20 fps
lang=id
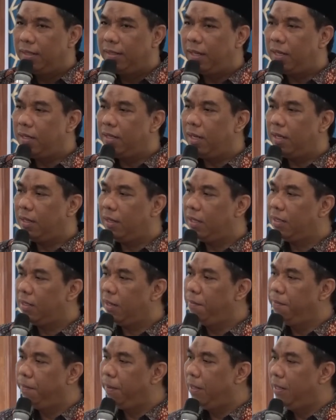ternyata
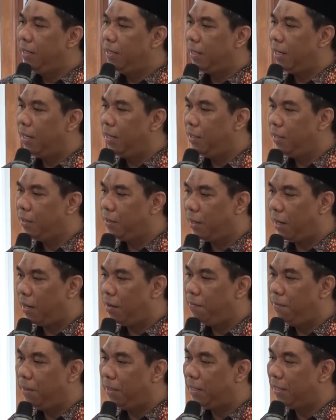sampai di sana
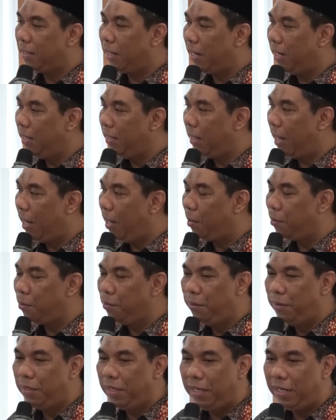sahabat Said
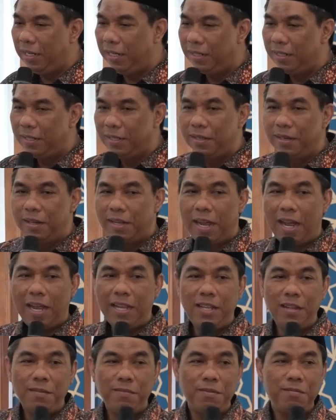Al-Khudri
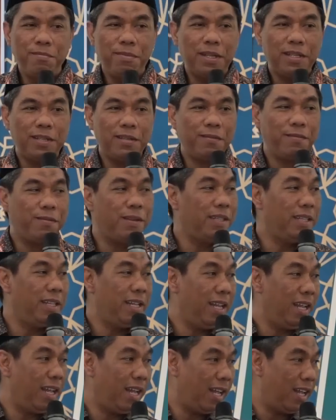hanya membaca
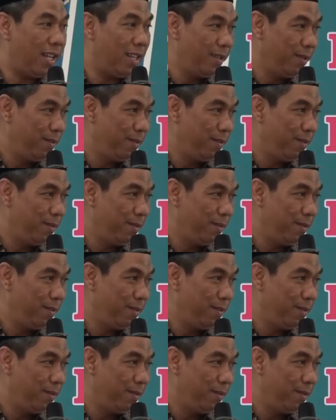Fatihah.